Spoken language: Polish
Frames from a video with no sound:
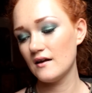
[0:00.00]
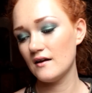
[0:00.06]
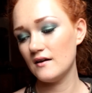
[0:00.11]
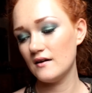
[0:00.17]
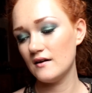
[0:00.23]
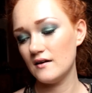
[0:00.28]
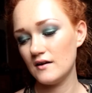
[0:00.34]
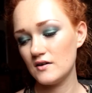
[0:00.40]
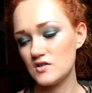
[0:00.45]

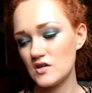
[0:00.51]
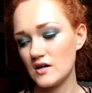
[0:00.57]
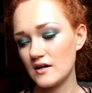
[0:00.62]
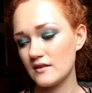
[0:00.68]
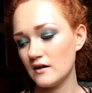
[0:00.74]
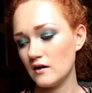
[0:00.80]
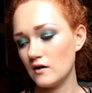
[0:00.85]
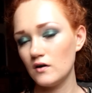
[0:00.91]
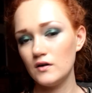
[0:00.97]
e,
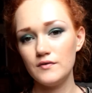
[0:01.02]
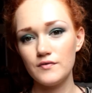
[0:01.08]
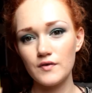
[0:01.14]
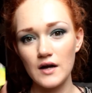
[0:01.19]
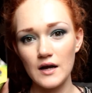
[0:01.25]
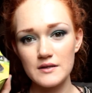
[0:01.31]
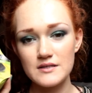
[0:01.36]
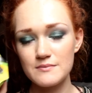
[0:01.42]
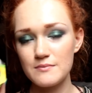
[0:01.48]
czarna
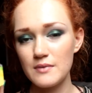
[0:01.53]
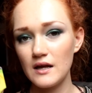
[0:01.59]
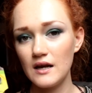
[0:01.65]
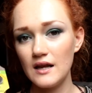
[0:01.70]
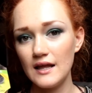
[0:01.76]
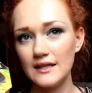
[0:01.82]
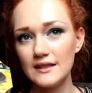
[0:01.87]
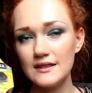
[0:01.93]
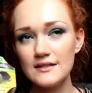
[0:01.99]
oliwka z
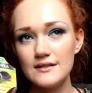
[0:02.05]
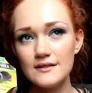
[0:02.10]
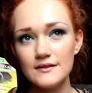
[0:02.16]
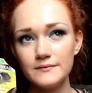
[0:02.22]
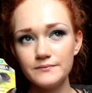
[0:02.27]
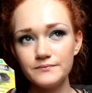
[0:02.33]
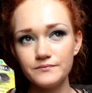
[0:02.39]
Bielendy. E,